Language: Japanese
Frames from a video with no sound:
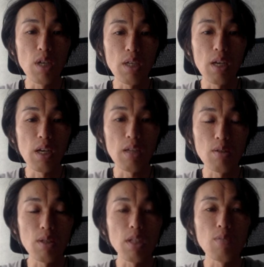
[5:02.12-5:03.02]
イアへ
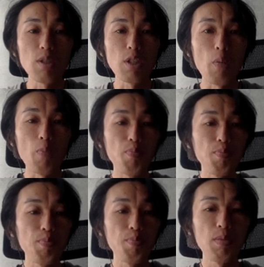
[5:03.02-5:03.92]
追撃しました。
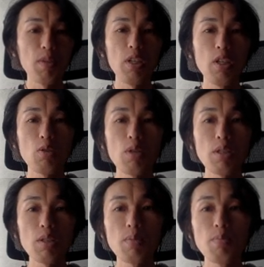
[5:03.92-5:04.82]
以上で
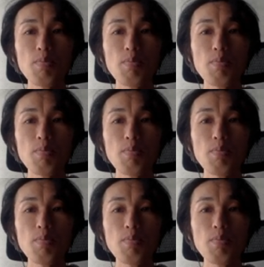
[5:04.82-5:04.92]
す。